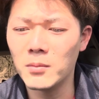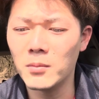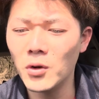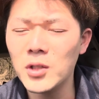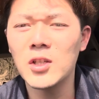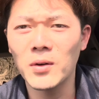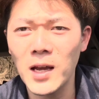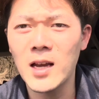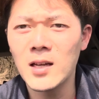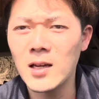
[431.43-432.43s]
もう一度
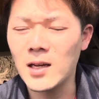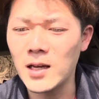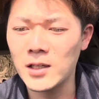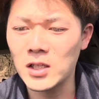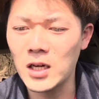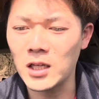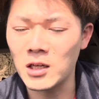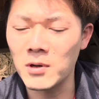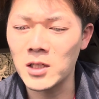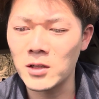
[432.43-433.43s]
ね、えー、しっかり基
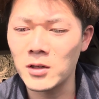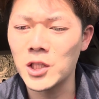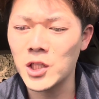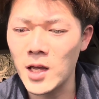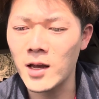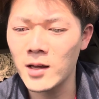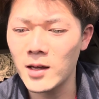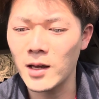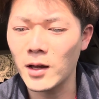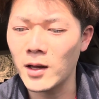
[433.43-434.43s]
盤作りして、
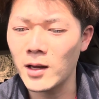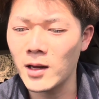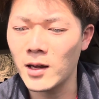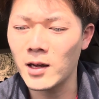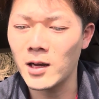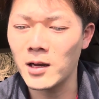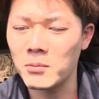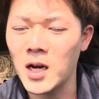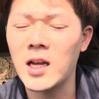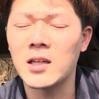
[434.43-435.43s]
えー、
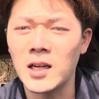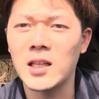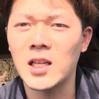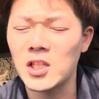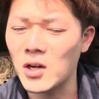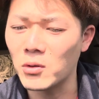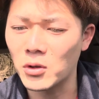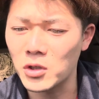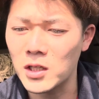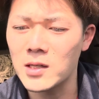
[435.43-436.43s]
早くね、立ち直ってほ
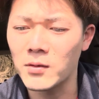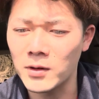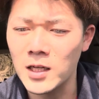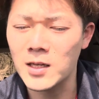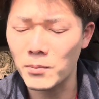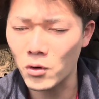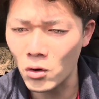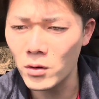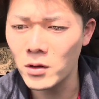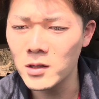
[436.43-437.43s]
しいですよね、札
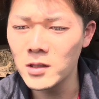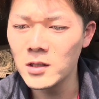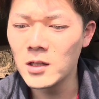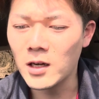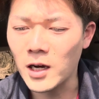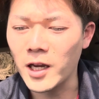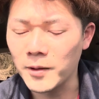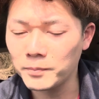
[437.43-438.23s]
幌。はい。